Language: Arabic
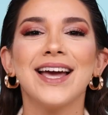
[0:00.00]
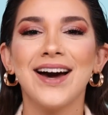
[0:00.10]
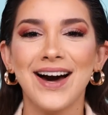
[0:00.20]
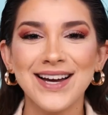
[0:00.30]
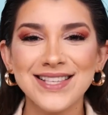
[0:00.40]

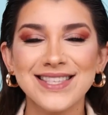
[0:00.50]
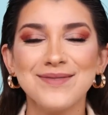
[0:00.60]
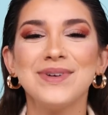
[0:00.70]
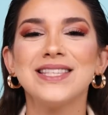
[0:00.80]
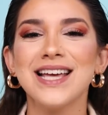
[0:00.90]
جايز
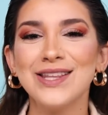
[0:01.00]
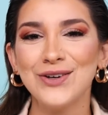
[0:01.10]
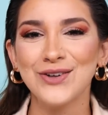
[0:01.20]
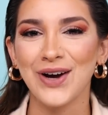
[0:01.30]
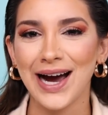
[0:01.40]

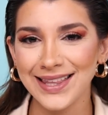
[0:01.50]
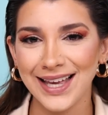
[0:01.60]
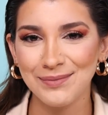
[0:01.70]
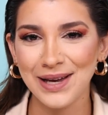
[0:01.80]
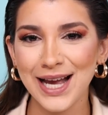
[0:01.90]
بتصدقوا انه
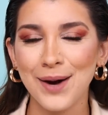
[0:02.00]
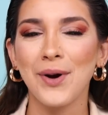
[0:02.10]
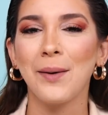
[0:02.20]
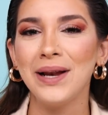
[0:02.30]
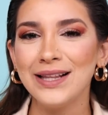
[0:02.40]
هيدا الميك
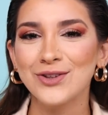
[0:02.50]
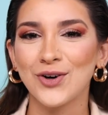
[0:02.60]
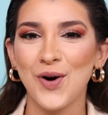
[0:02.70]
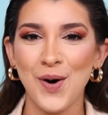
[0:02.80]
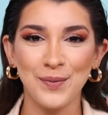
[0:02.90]
اب
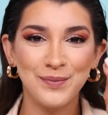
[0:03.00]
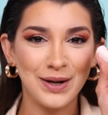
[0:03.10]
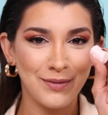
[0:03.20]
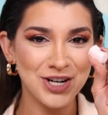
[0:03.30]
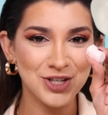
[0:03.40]
عملته
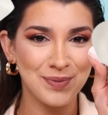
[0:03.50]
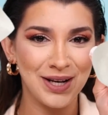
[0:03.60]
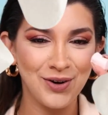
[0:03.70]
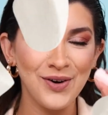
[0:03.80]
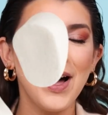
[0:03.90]

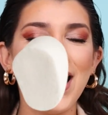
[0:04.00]
بالمارشميلو